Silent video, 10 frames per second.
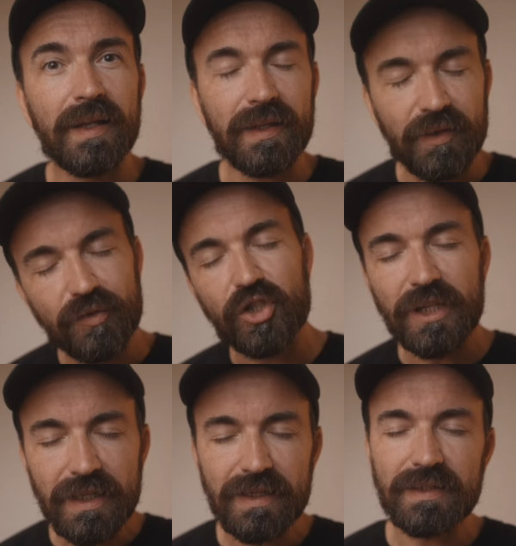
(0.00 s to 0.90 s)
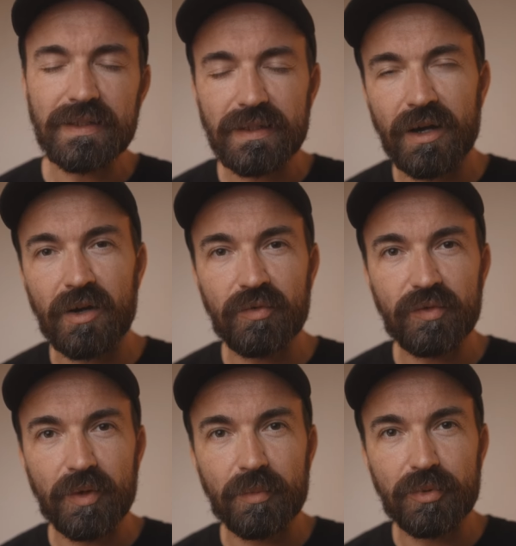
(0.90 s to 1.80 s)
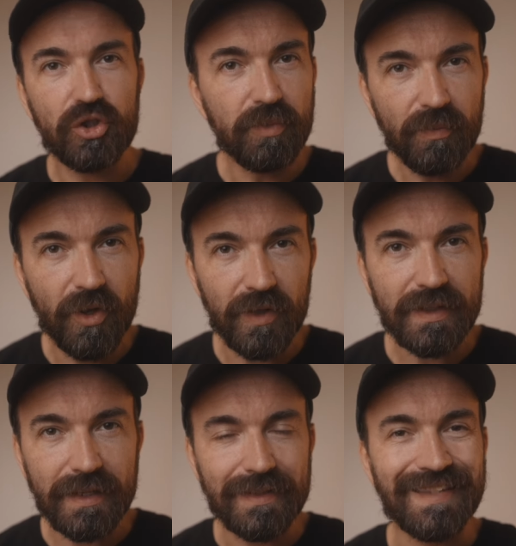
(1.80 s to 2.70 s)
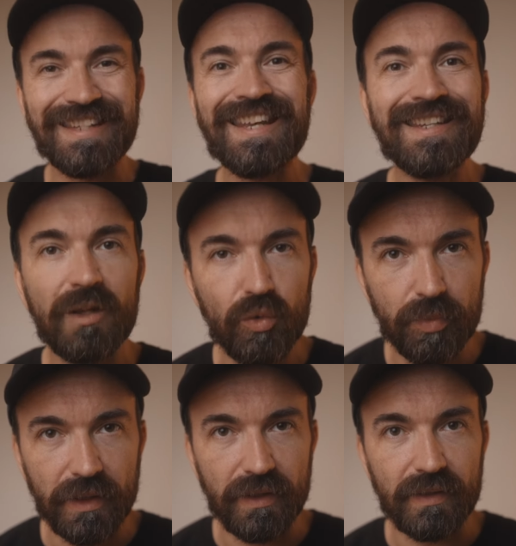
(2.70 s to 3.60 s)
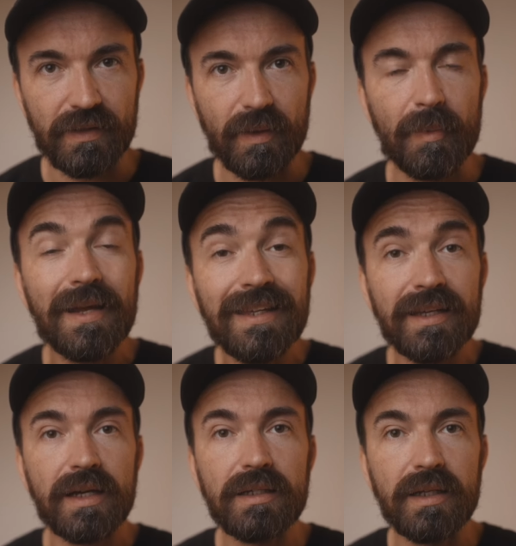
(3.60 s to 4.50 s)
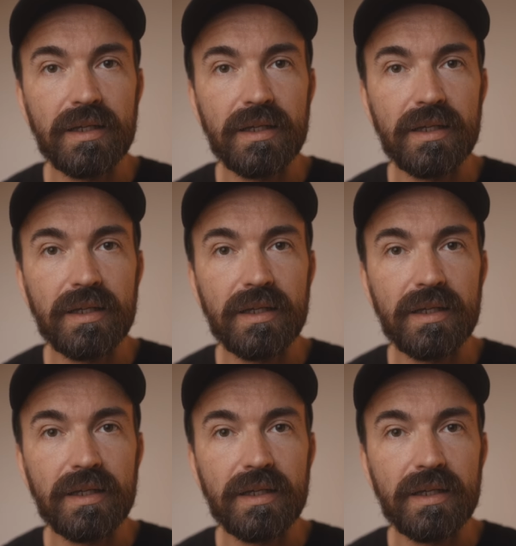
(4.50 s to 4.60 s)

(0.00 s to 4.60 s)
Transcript: Ich verstehe, dass es auf bestimmten Hochzeiten Hochzeiten sehr, sehr üblich ist. Aber ich kann ja